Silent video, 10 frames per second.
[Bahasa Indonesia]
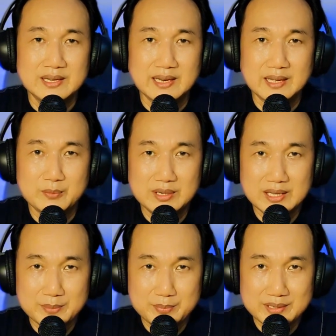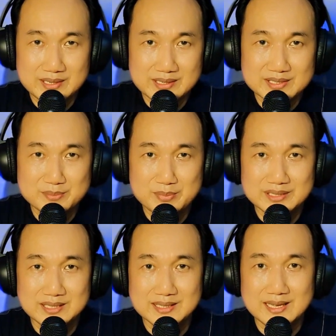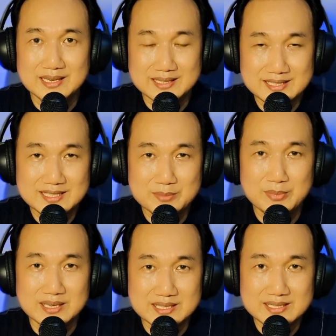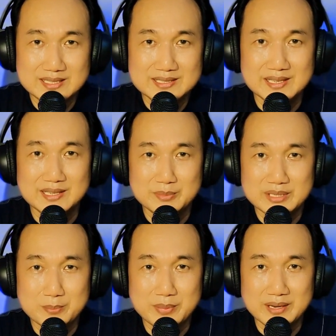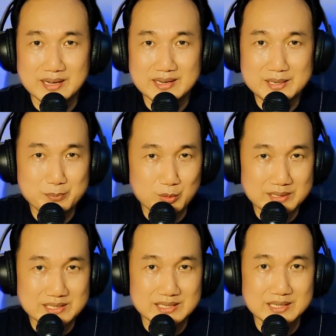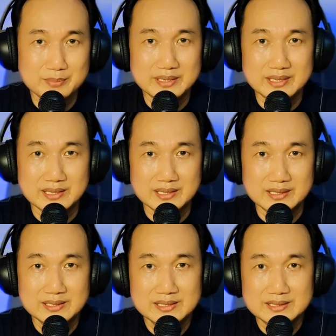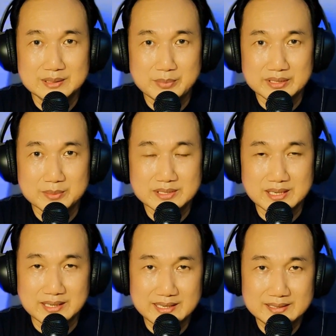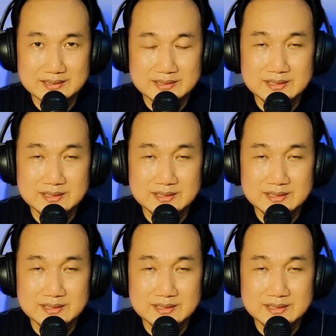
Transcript: Alhamdulillah pada kesempatan kali ini kembali saya menyampaikan informasi kepada teman-teman sekalian